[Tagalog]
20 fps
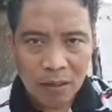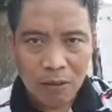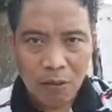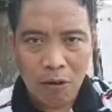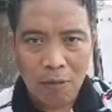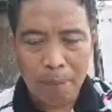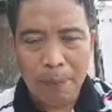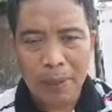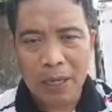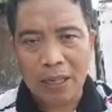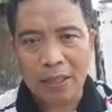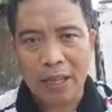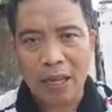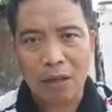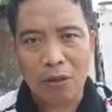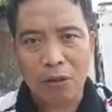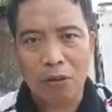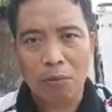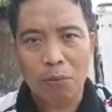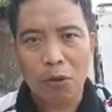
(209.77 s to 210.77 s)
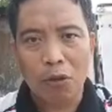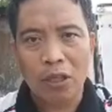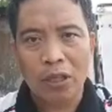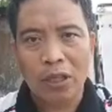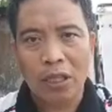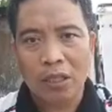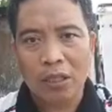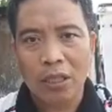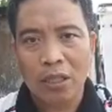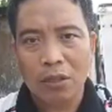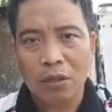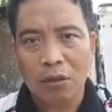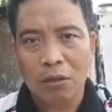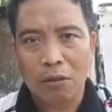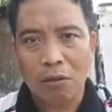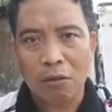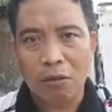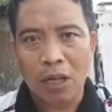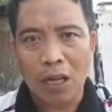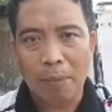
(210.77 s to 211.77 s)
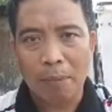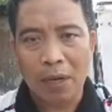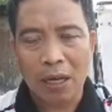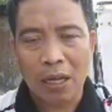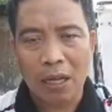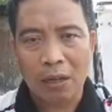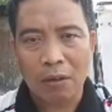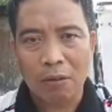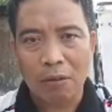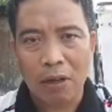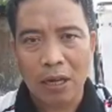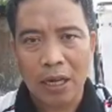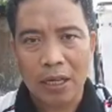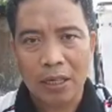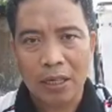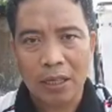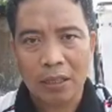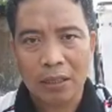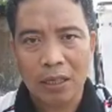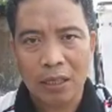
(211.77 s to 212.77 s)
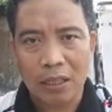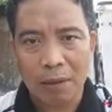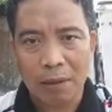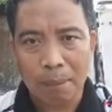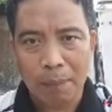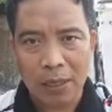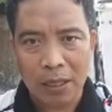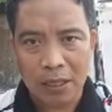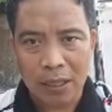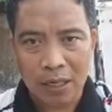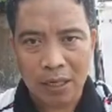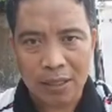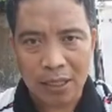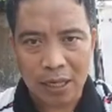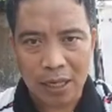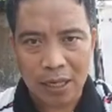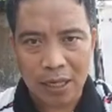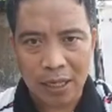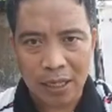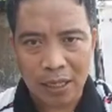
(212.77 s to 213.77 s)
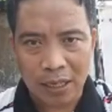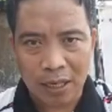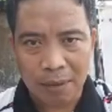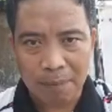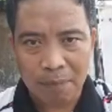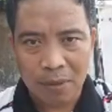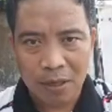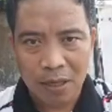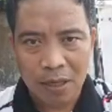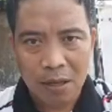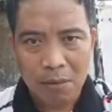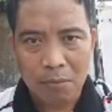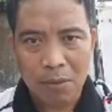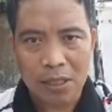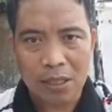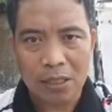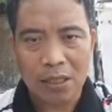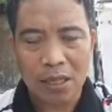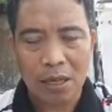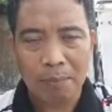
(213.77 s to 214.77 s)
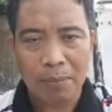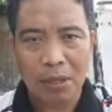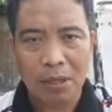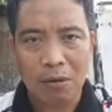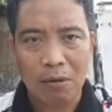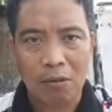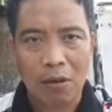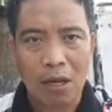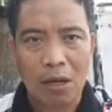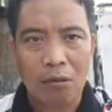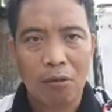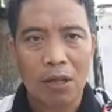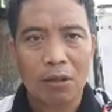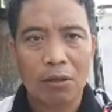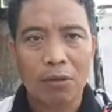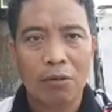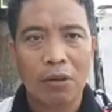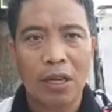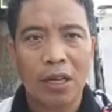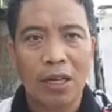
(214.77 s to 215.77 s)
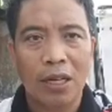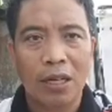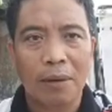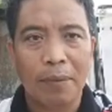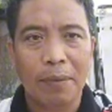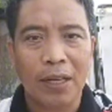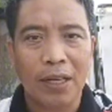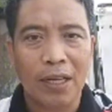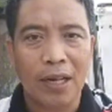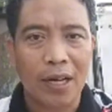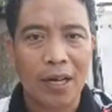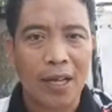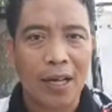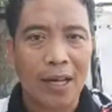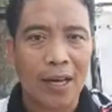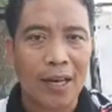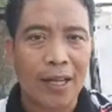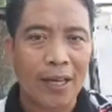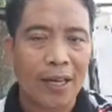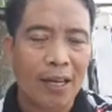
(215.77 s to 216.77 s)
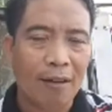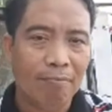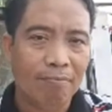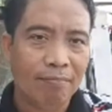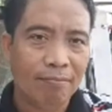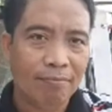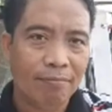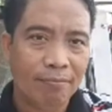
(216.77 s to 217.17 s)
kung pinatay ko yung monetization ko habang ako ay nagdidepender sa kalingap masasabi kong ako ang tunay na defender ng kalingap